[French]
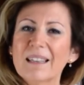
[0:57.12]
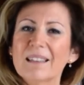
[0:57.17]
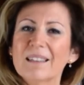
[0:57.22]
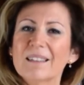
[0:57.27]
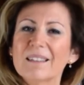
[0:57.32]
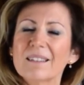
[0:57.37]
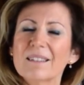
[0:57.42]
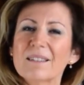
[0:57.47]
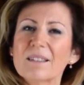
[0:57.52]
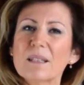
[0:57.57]

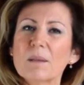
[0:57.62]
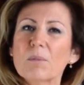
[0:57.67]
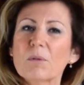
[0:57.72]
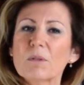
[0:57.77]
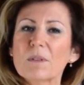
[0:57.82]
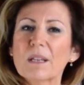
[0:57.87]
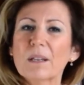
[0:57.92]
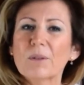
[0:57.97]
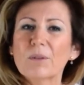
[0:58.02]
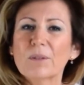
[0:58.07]
Euh, c'est pour
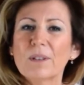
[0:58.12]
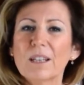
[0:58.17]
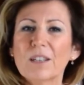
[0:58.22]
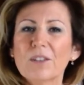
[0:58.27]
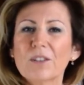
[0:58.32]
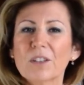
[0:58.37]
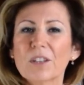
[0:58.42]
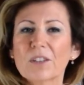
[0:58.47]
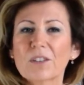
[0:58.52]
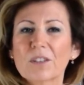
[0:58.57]
ça que d'aller
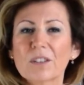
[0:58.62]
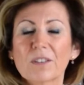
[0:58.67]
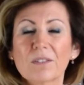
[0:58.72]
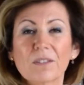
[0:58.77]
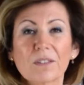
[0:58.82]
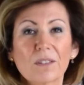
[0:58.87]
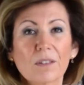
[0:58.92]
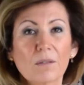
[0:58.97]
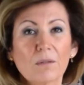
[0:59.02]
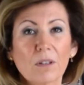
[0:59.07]
chercher en
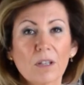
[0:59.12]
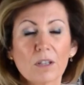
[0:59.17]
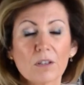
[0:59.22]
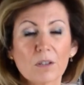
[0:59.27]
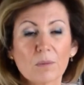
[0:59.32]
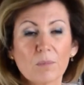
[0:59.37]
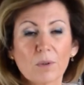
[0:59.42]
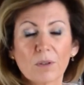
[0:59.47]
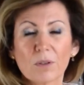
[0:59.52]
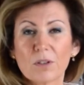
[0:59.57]
disant voilà
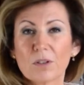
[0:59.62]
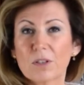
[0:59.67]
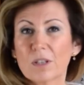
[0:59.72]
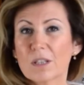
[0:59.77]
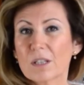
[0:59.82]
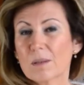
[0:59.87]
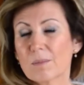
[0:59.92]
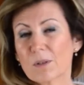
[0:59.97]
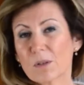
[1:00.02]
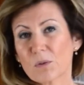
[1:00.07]
j'ai peur des
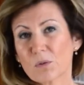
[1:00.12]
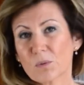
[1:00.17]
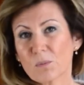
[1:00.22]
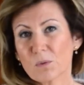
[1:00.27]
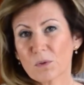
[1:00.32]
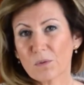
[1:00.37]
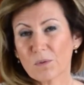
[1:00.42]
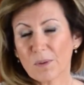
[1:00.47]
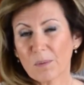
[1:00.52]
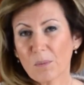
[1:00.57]
chiens c'est parce que je me
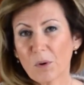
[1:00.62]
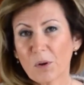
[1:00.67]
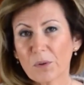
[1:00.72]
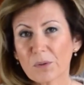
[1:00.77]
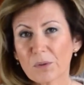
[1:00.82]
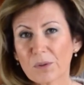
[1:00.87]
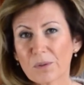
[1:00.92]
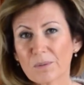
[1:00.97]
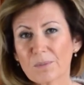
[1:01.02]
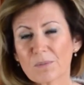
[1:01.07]
suis fait
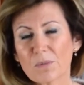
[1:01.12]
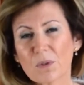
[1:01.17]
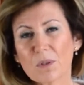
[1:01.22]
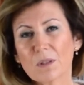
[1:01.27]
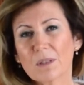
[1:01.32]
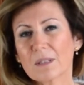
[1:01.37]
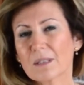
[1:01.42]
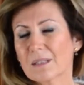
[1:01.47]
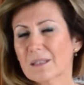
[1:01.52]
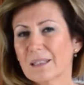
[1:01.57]
mordre euh,
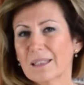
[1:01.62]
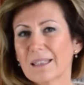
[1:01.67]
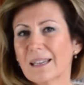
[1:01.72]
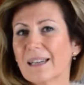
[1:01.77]
ça n'a